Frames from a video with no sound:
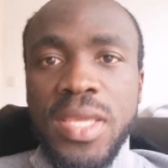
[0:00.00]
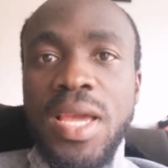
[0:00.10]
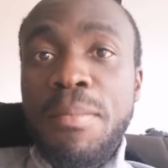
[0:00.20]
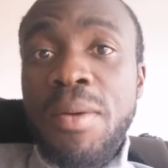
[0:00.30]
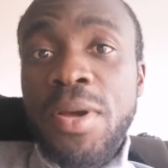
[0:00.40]
Il y
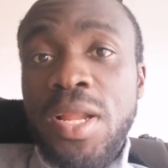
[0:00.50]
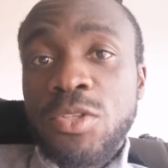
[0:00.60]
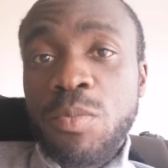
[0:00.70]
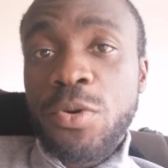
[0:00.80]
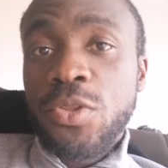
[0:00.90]
a même un
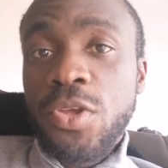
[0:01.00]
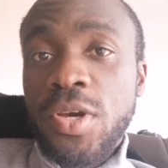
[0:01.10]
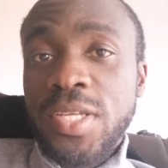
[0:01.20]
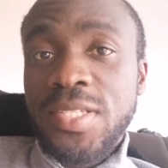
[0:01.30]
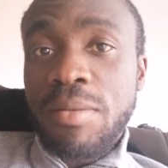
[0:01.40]

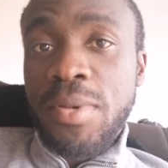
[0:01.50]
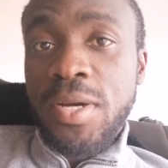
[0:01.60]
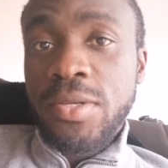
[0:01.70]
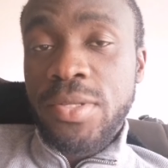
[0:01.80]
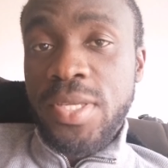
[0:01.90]
entrepreneur
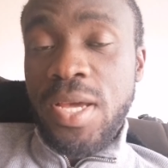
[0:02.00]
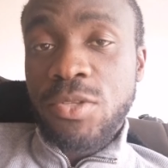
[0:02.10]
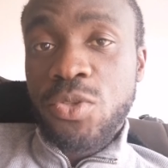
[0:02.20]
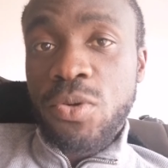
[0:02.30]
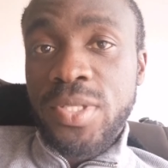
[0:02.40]
récemment qui a
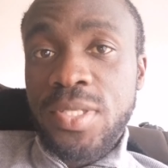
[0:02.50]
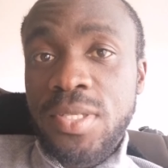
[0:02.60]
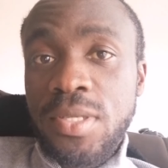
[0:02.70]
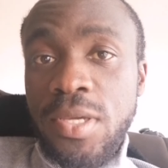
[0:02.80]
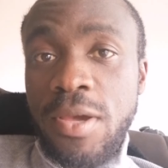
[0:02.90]

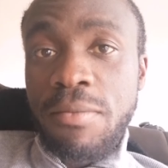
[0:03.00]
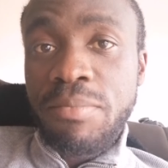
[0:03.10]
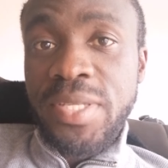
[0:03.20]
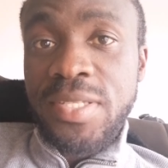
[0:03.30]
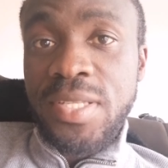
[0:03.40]
sorti un
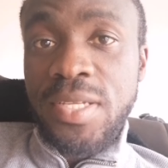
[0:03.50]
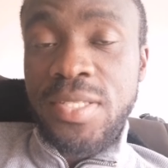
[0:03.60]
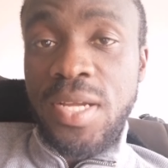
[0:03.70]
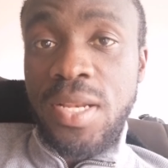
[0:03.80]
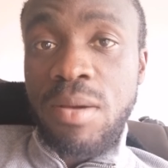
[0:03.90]
business
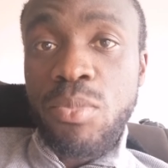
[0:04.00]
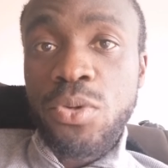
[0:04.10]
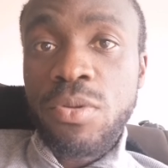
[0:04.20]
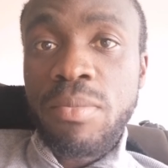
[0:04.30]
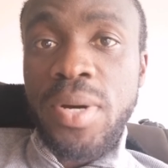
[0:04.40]
dans
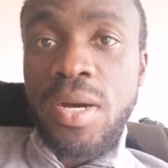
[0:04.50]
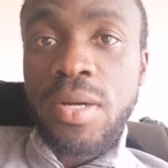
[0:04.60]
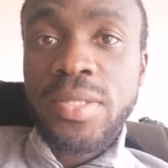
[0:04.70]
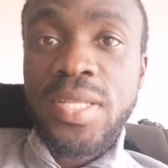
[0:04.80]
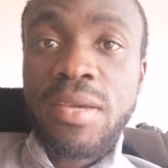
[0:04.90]

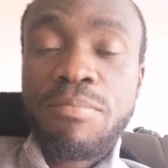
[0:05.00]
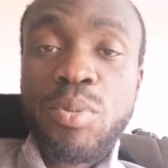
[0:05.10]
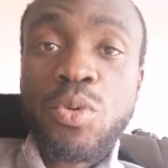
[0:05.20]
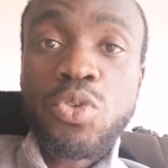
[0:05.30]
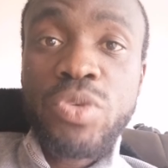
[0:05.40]
l'abonnement des
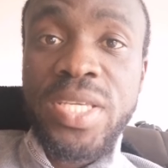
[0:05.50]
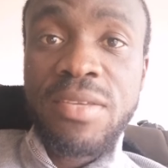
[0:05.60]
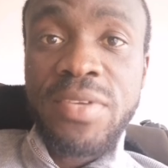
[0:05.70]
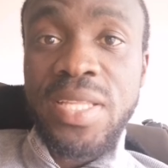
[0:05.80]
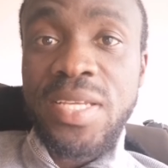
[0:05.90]
produits
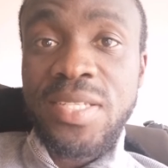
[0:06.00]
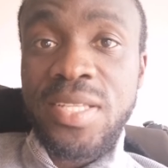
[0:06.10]
qui viennent des